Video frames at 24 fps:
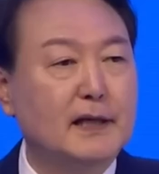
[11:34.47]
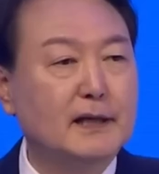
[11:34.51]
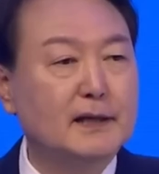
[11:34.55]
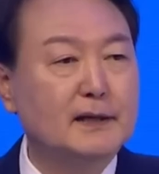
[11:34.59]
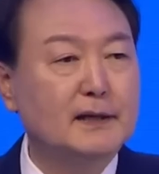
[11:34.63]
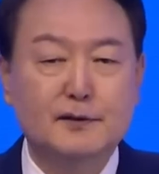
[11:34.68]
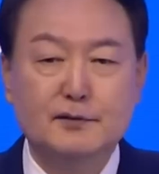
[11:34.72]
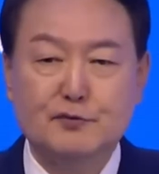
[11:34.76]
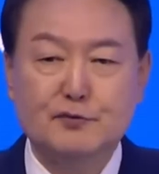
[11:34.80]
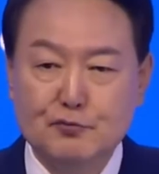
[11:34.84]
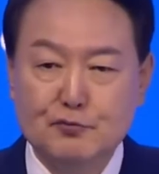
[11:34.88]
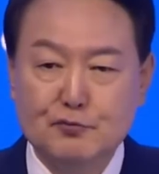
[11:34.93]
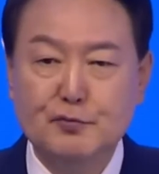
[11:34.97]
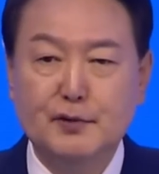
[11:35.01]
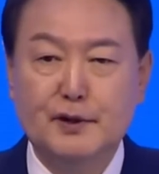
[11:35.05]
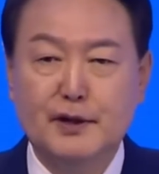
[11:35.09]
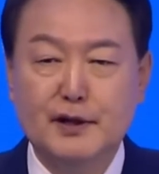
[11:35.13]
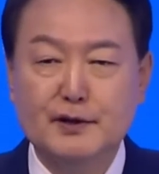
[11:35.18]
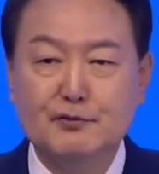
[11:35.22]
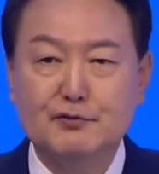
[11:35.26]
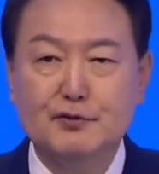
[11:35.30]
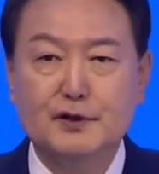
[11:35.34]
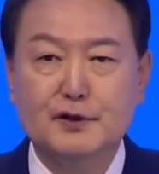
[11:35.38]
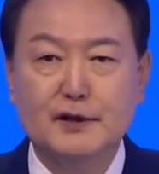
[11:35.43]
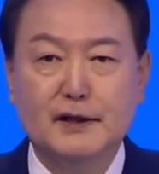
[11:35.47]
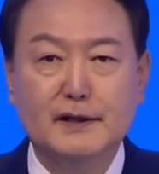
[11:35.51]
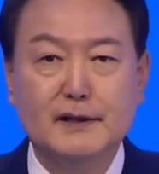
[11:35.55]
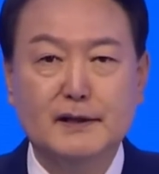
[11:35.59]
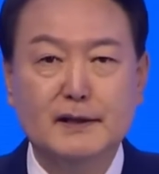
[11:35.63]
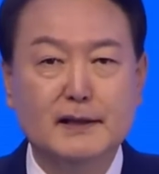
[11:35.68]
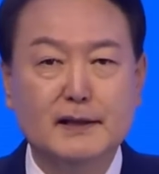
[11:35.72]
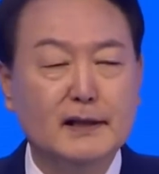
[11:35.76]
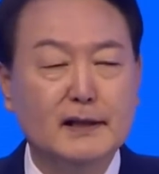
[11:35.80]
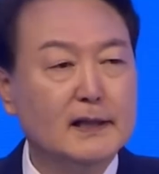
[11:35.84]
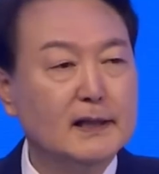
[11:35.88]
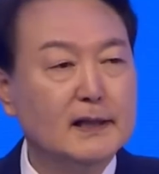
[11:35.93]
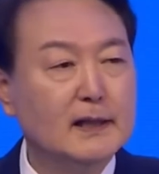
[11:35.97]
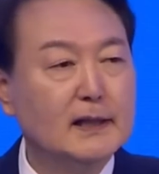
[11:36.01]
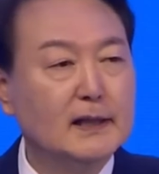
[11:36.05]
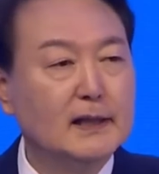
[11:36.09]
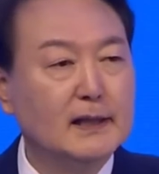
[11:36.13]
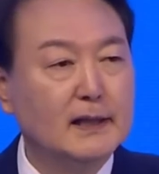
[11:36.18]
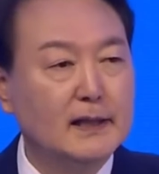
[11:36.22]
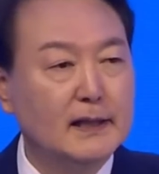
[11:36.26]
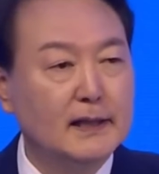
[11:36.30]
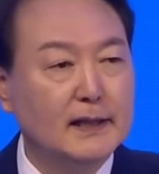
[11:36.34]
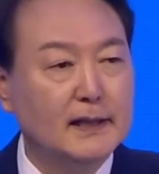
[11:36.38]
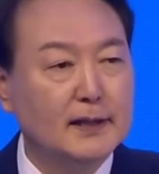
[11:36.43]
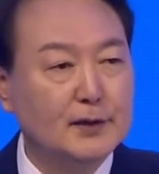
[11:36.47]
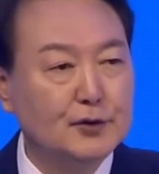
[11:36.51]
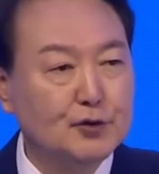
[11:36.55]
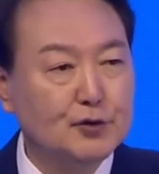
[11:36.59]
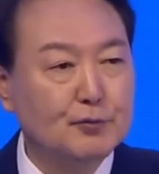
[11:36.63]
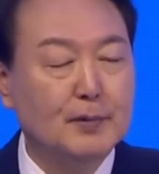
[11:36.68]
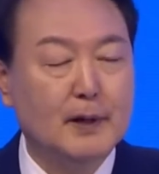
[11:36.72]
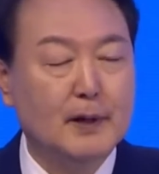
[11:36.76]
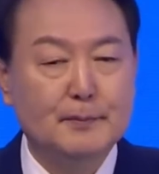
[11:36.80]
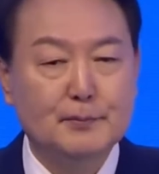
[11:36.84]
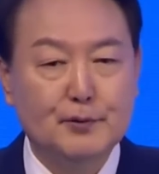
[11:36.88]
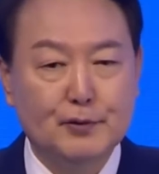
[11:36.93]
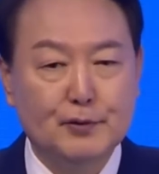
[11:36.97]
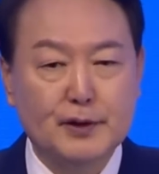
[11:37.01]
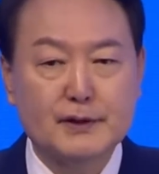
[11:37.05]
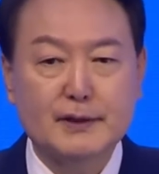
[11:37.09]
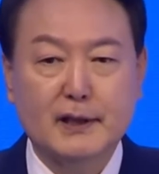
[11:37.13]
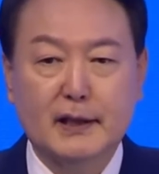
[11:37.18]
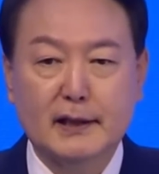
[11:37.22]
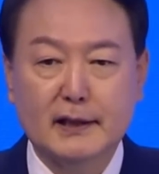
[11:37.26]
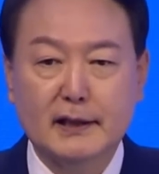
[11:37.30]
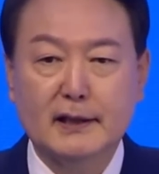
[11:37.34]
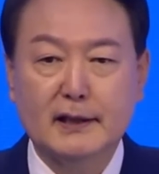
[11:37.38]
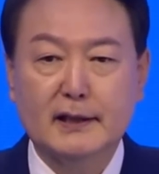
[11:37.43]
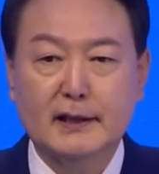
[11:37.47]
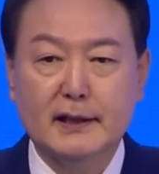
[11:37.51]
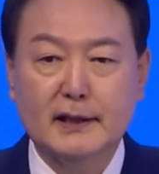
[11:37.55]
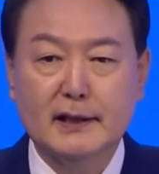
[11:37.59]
Tuy nhiên trước đó thì Tổng thống Hàn Quốc John suk yeol đã nói rằng